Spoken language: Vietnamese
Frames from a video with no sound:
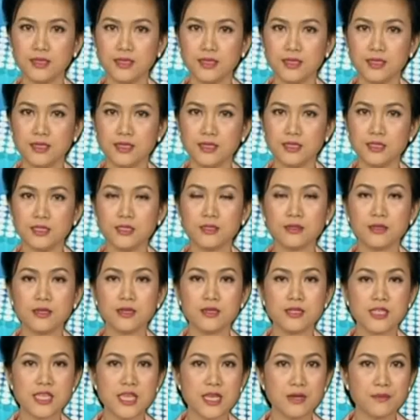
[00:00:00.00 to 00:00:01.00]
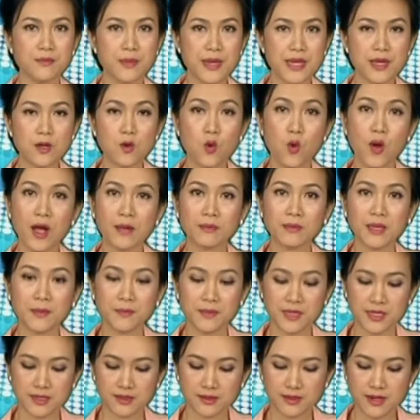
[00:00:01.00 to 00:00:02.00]
Trước những diễn biến của áp thấp
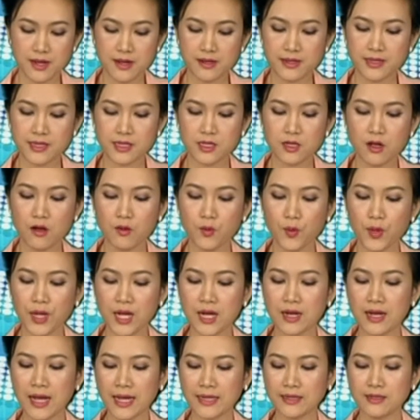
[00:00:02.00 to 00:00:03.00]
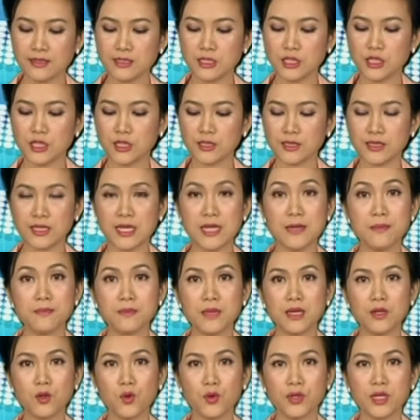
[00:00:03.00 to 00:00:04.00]
nhiệt đới có nguy cơ ảnh hưởng trực tiếp tới
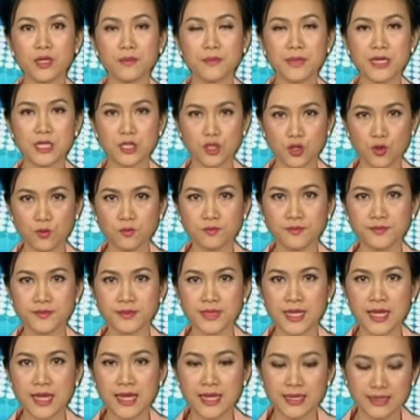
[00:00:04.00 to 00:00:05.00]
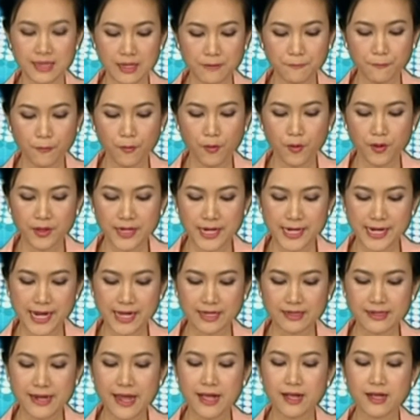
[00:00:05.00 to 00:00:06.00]
khu vực miền Trung, thành phố Đà Nẵng
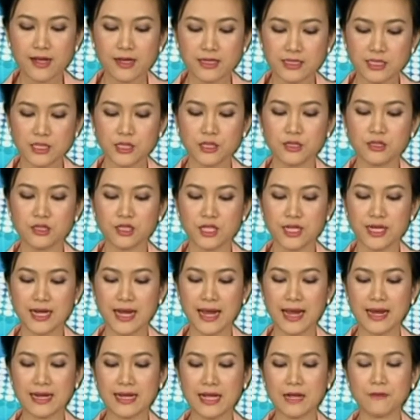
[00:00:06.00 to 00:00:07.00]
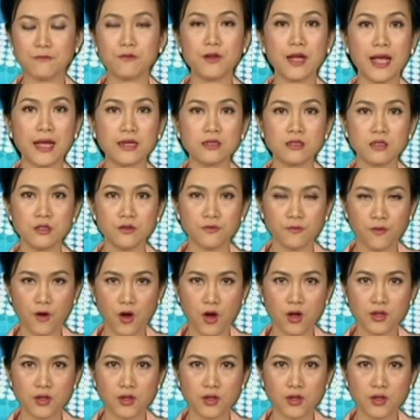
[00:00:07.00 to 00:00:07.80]
đang khẩn trương triển khai các phương án ứng phó.